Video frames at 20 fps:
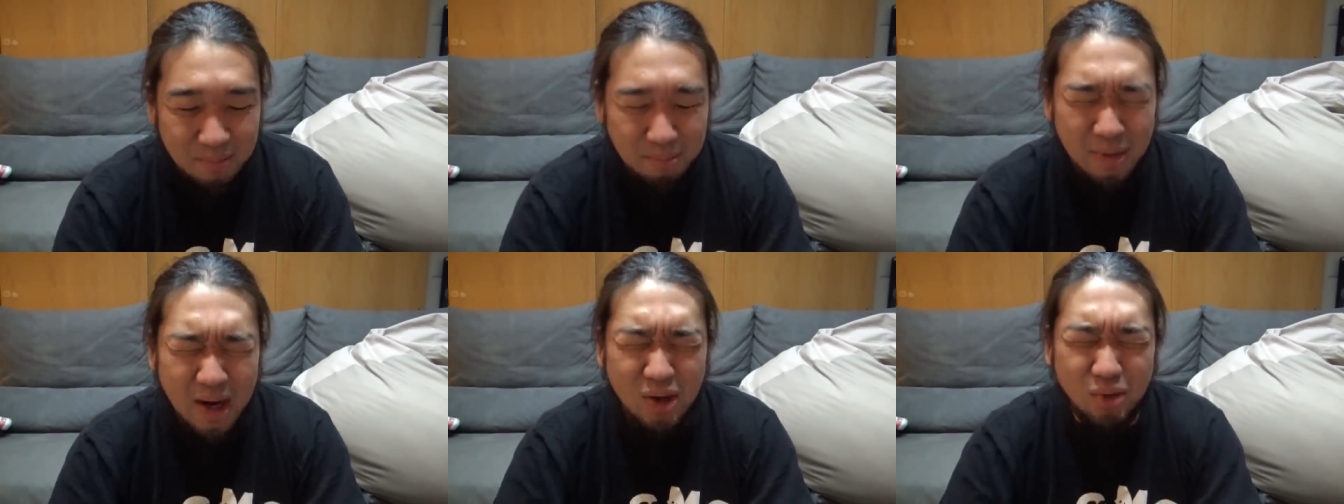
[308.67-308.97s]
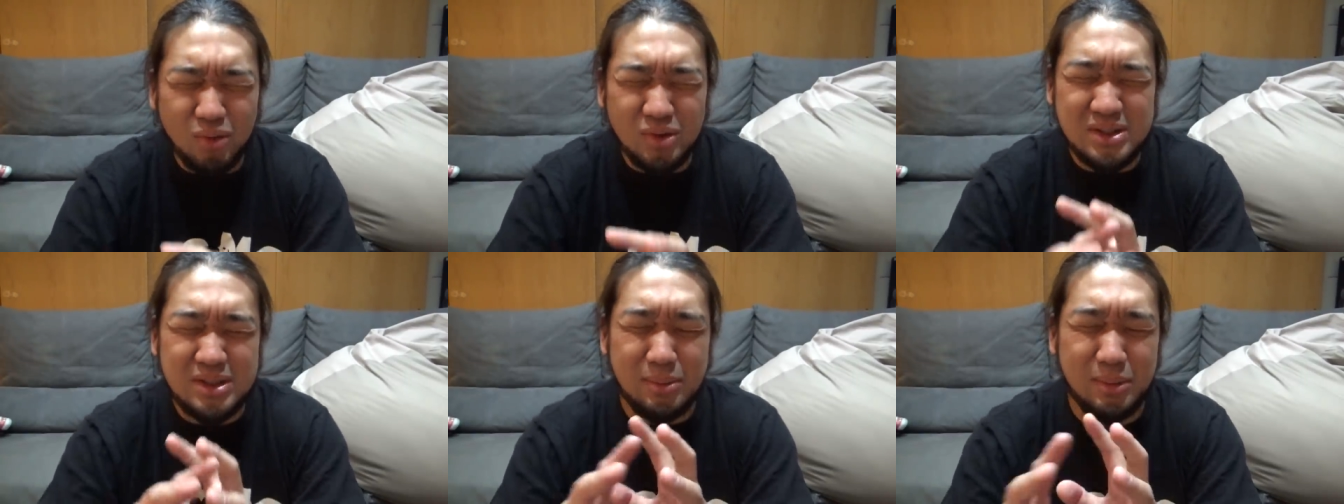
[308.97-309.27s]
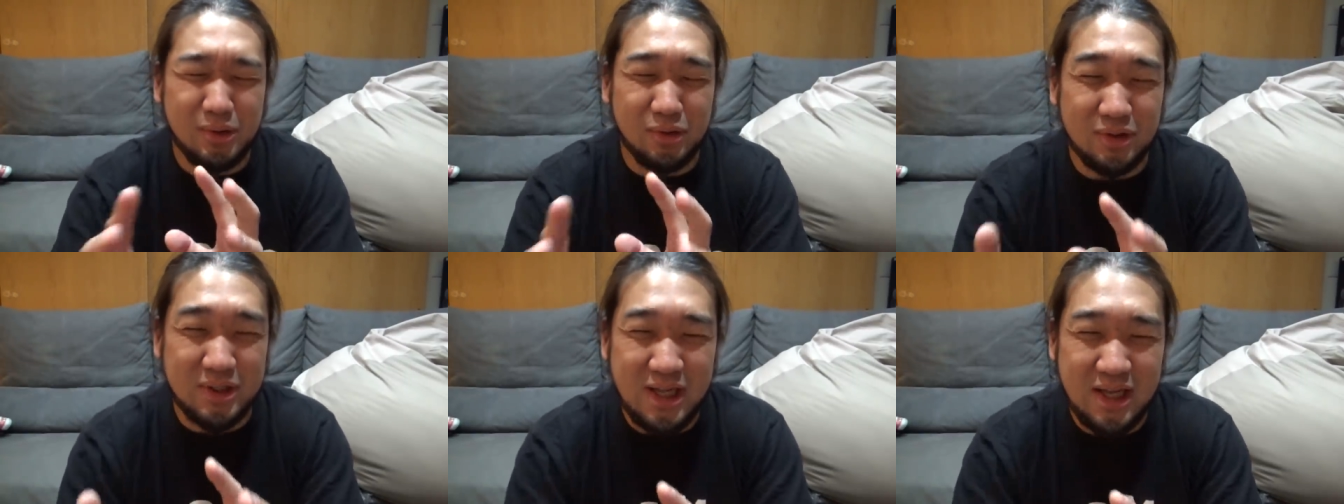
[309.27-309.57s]
眞子さ
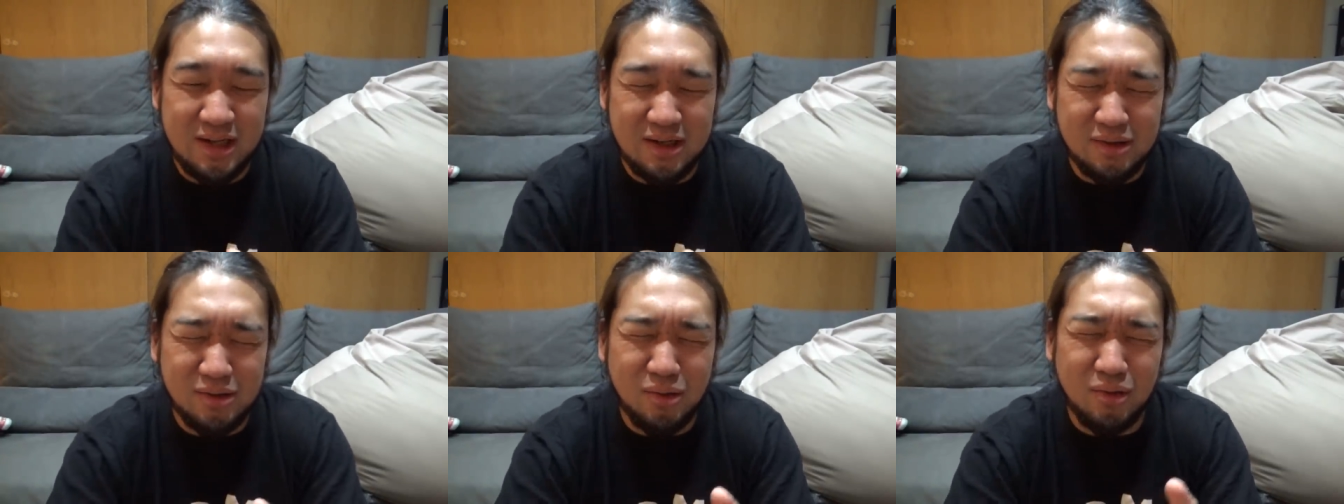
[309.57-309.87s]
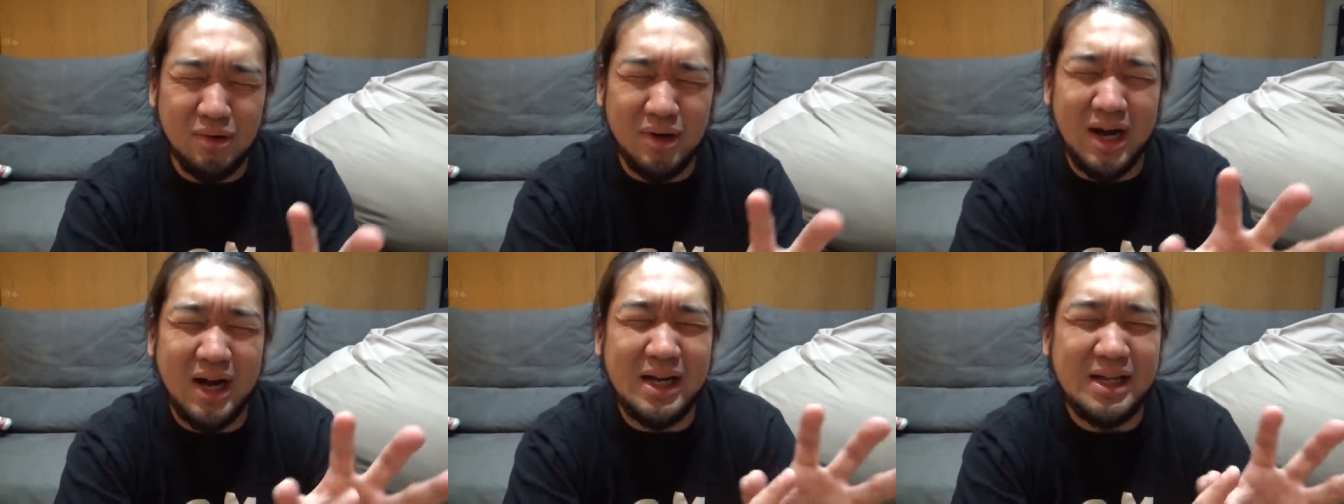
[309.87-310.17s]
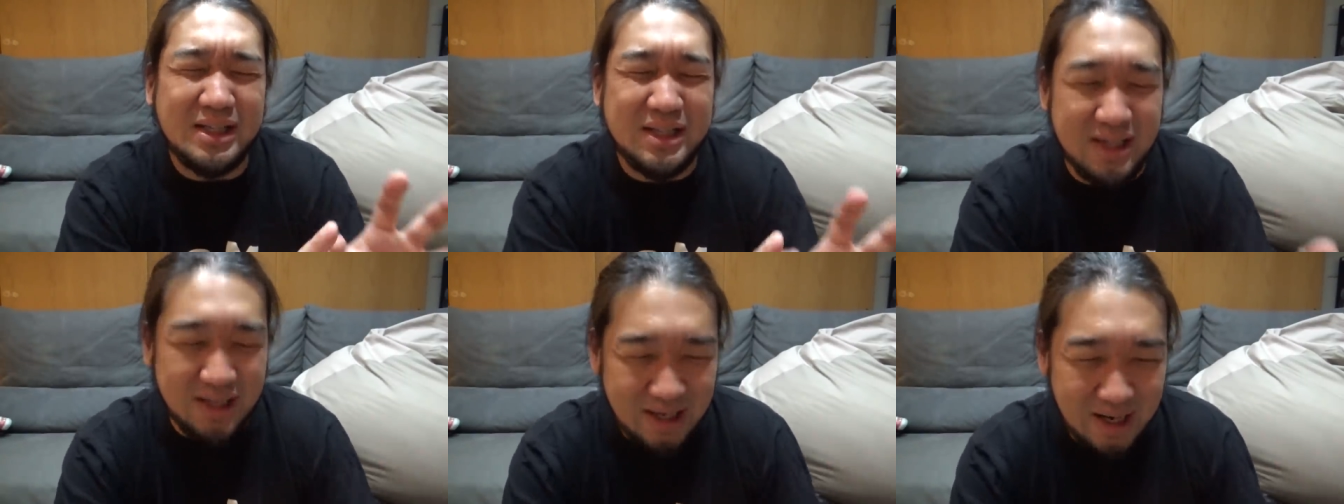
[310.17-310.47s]
まの結婚
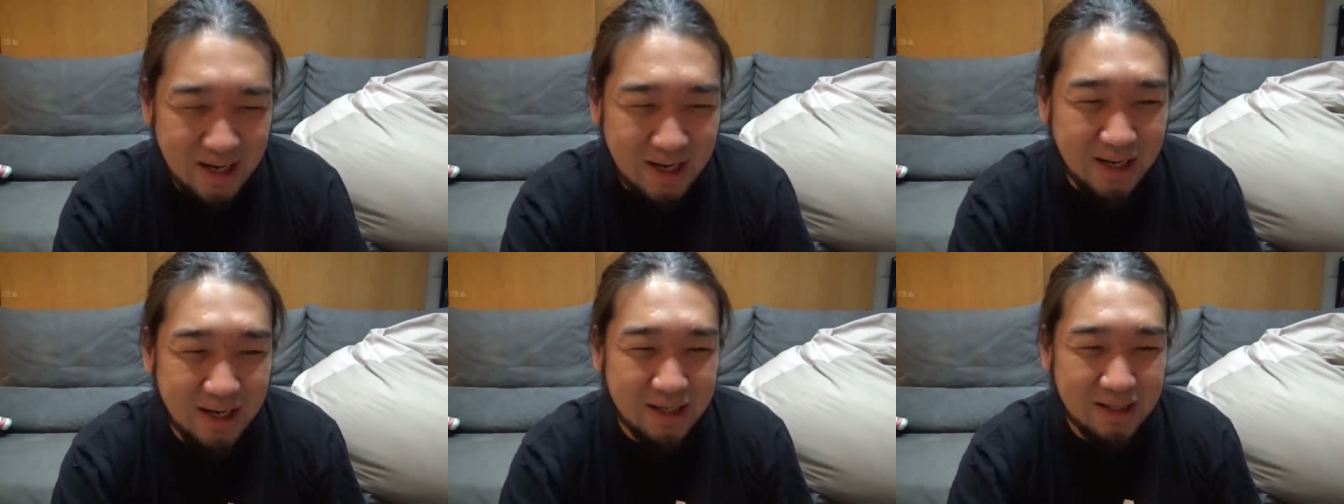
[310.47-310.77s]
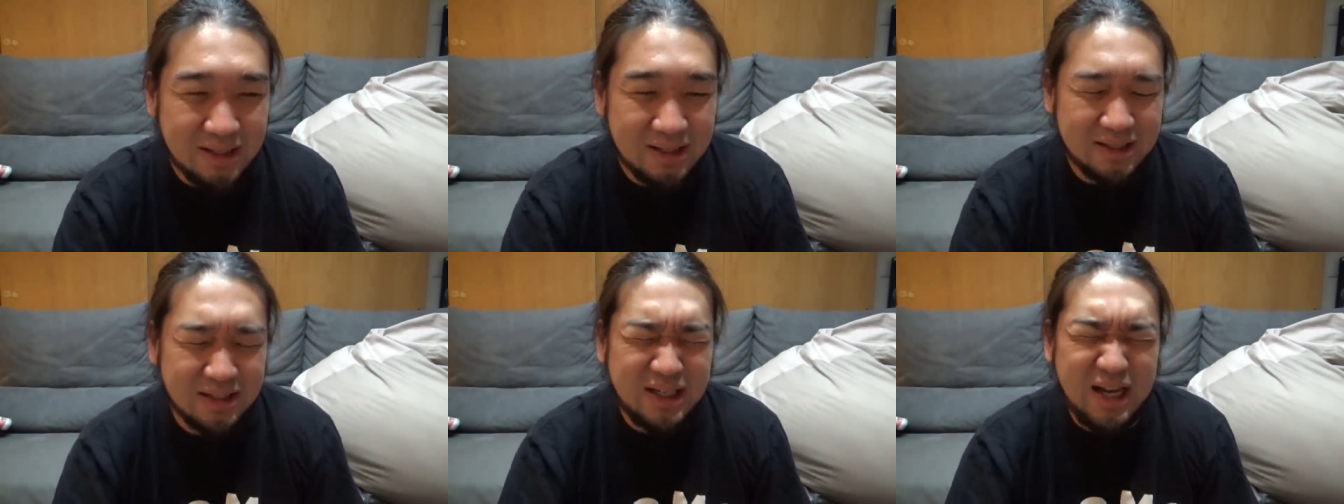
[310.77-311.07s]
相手が